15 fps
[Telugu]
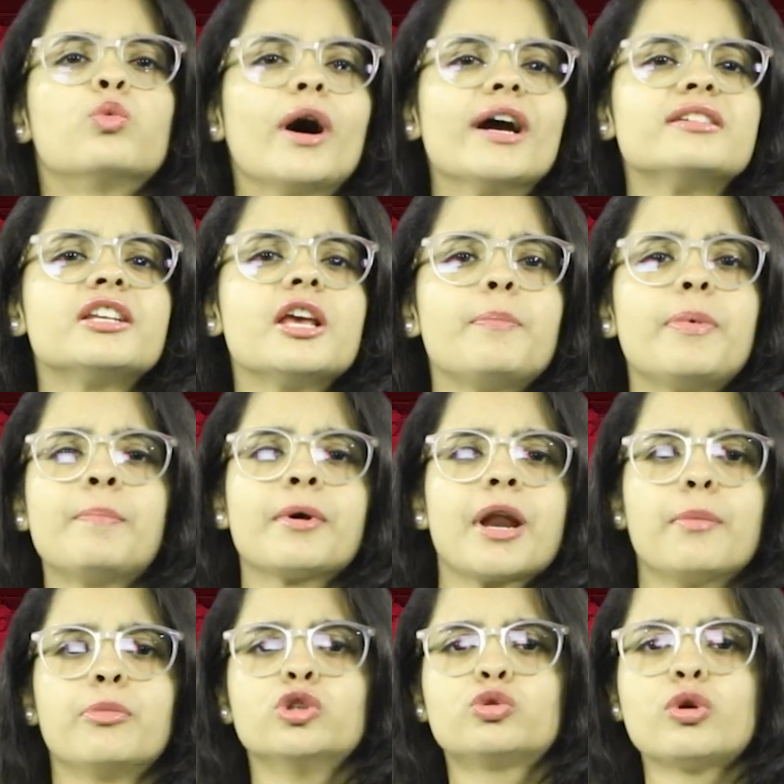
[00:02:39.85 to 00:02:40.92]
వైసీపీ
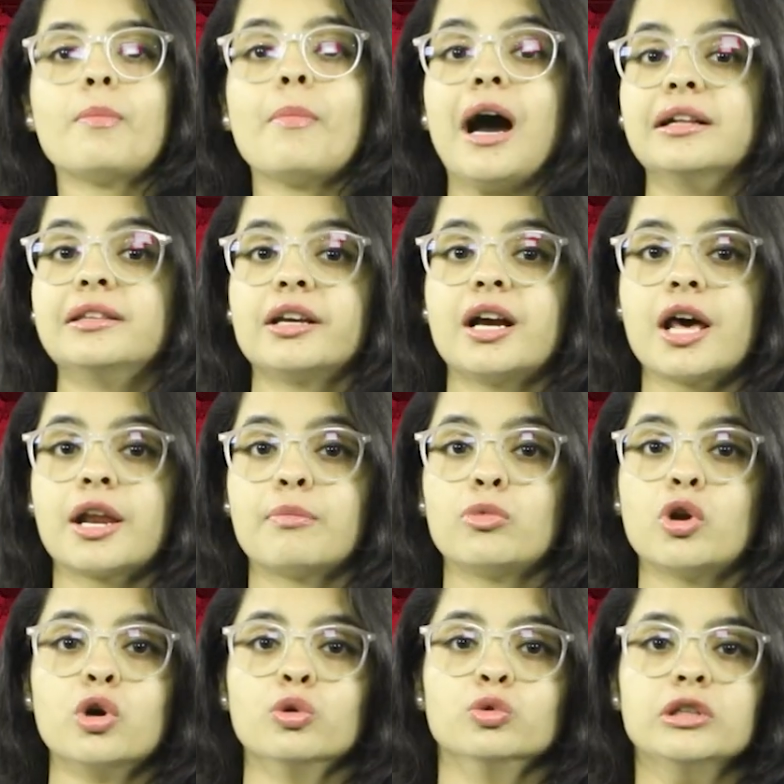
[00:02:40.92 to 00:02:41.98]
ప్రభుత్వం
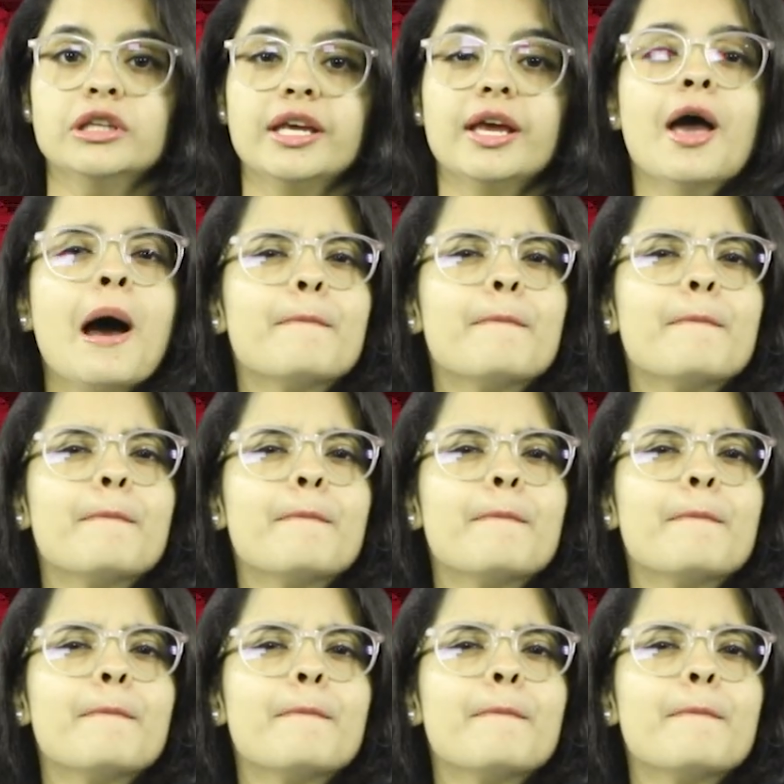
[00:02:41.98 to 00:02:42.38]
అధికారంలో ఉంది